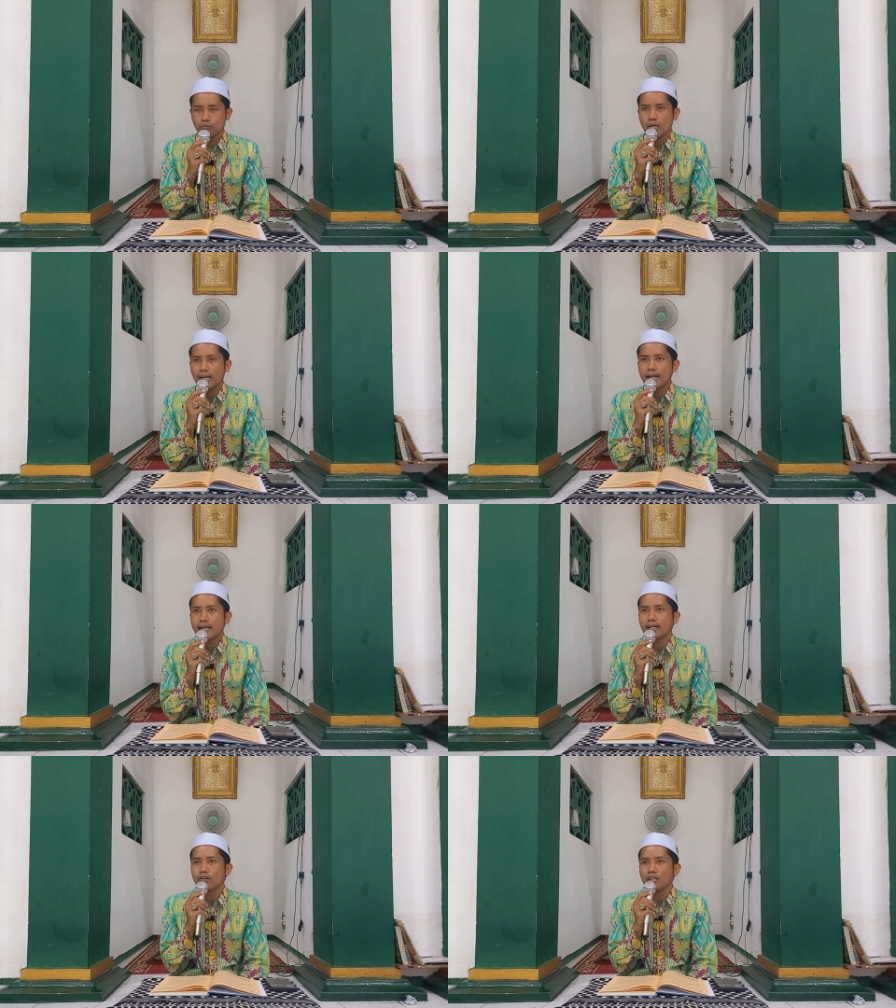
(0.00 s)

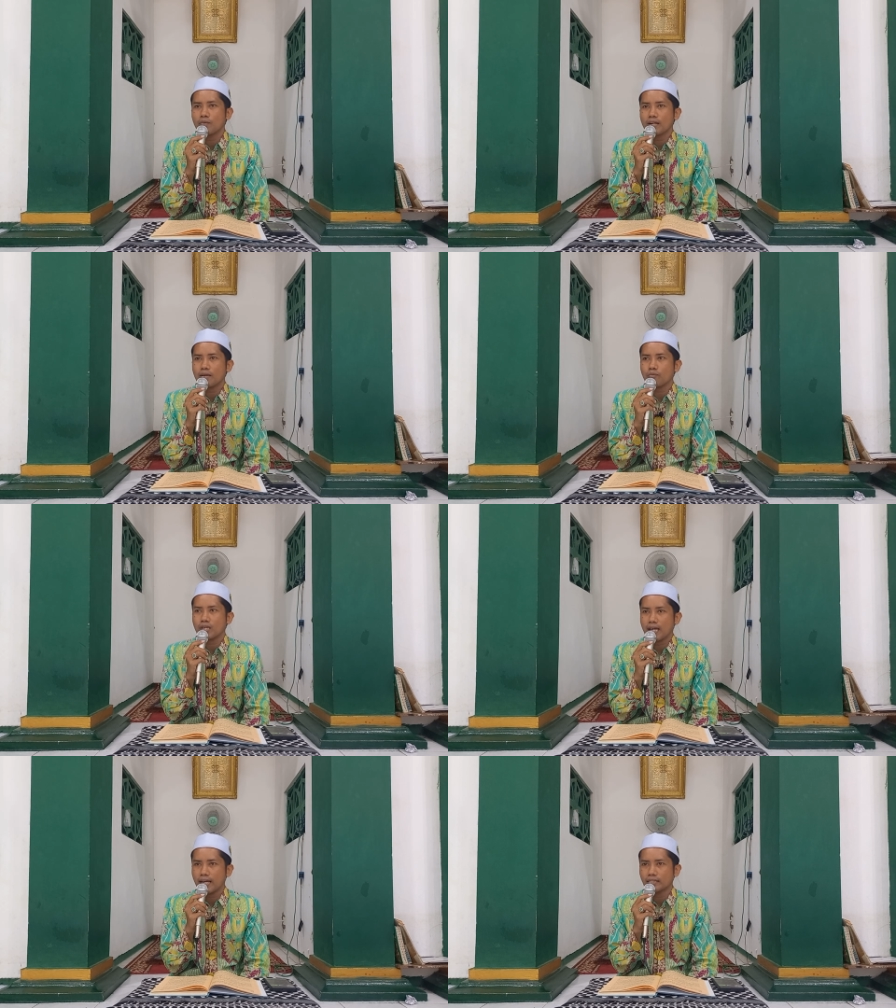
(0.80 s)
Makanya kalau
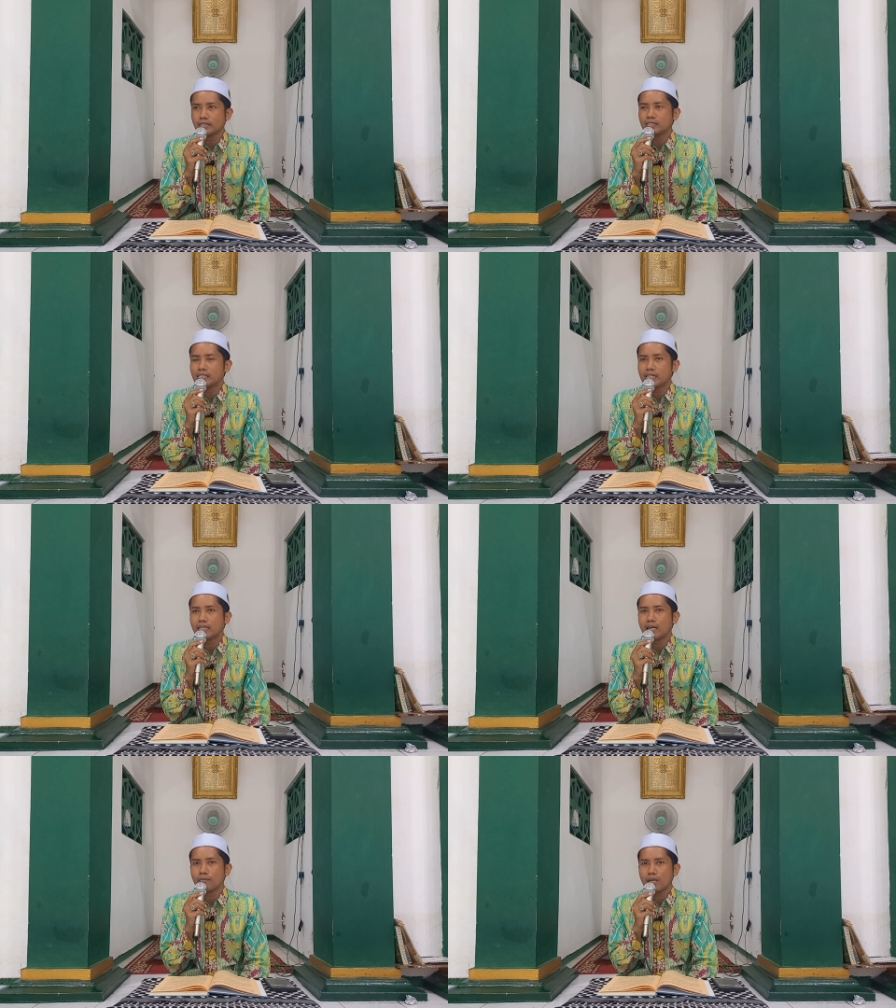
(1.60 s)
penampian
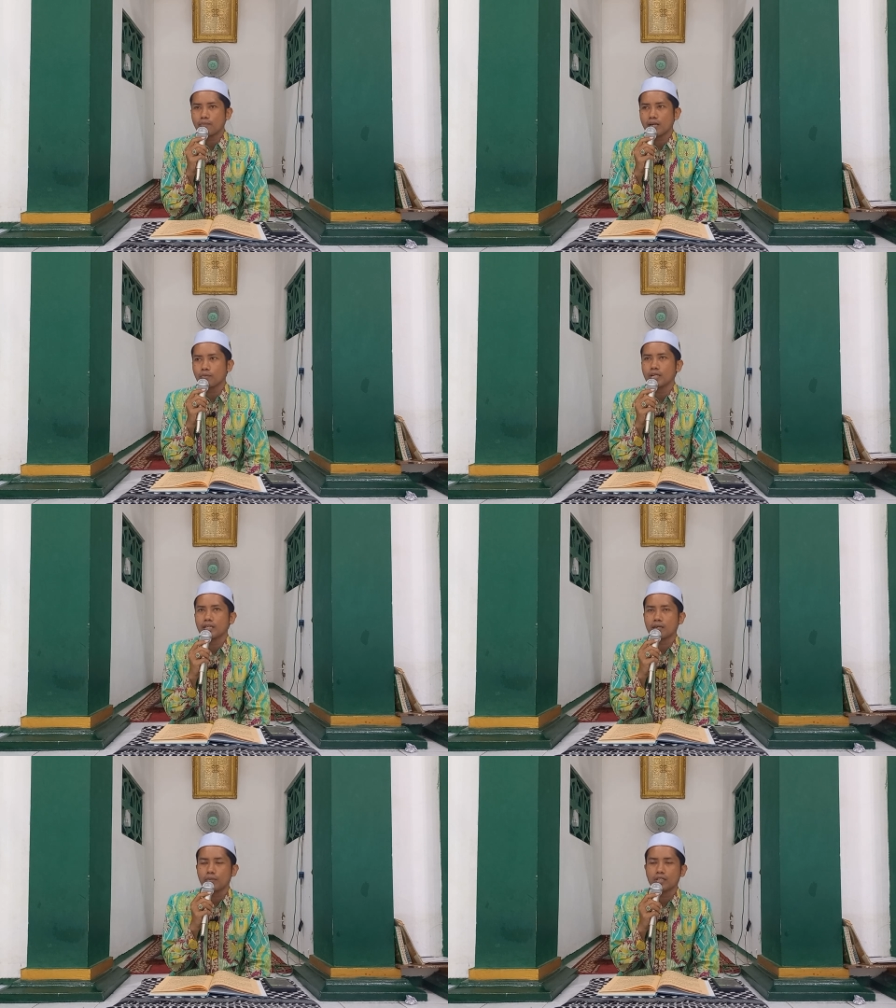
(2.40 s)
jika memang
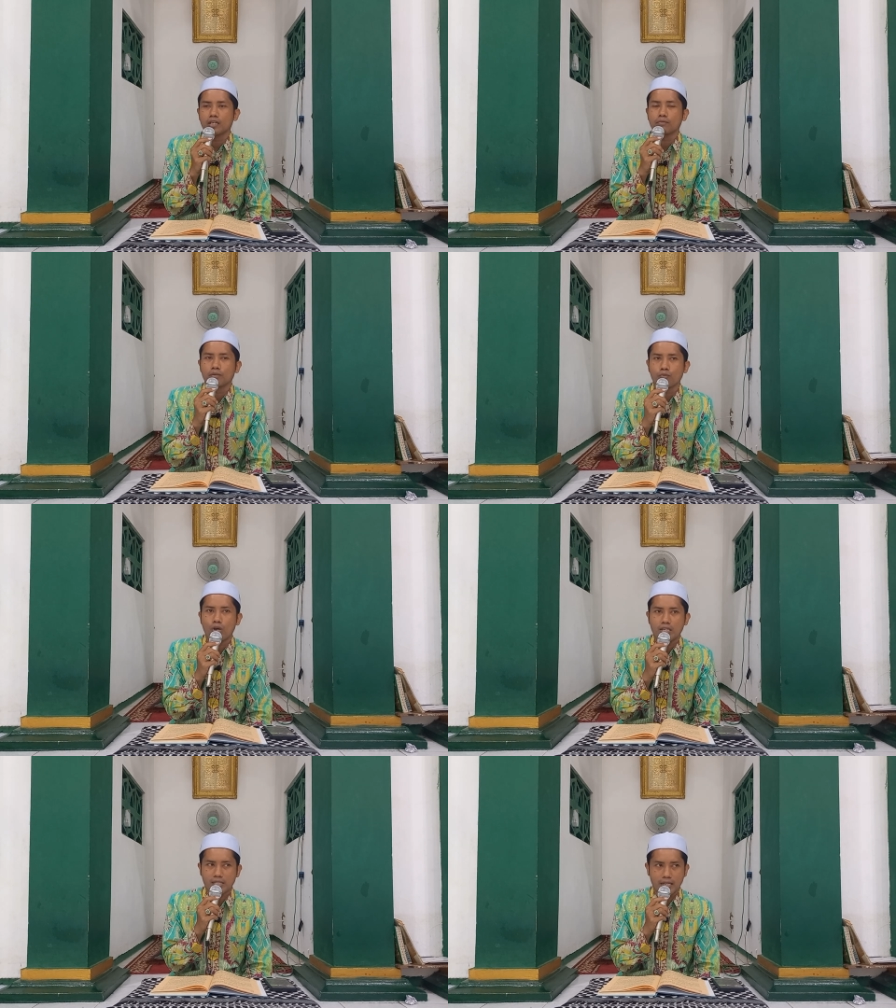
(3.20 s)
benar-benar
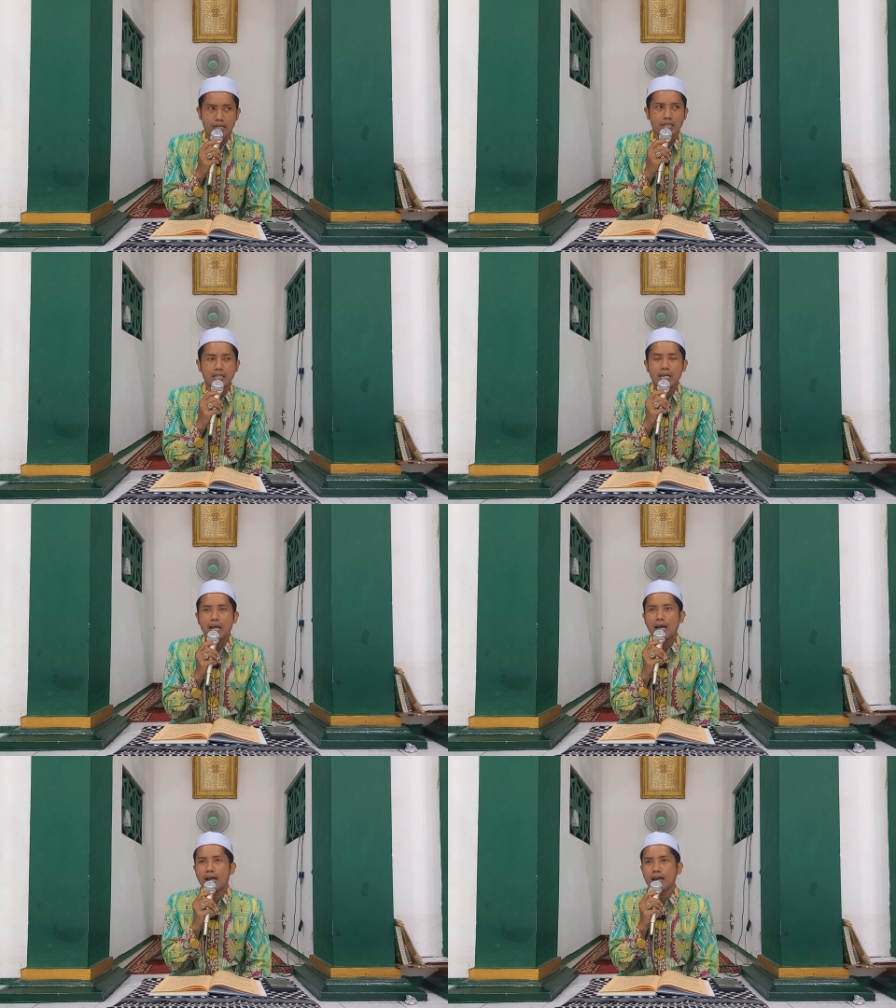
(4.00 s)
berpuasa
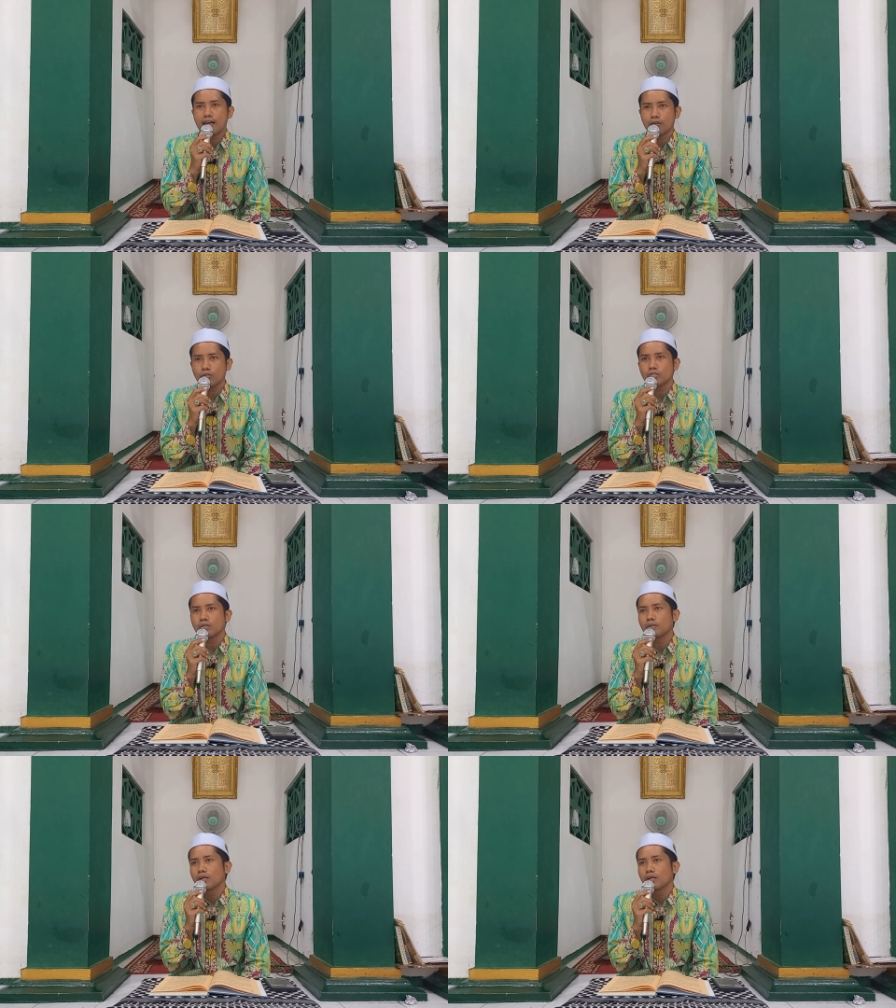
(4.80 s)
harus